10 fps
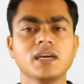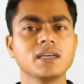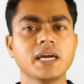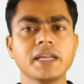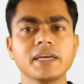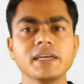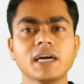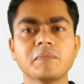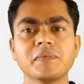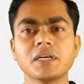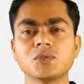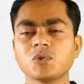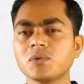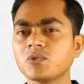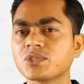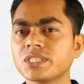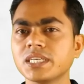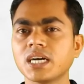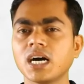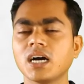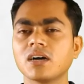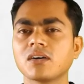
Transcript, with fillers: यानी कि आपने जो भी कुछ सीखा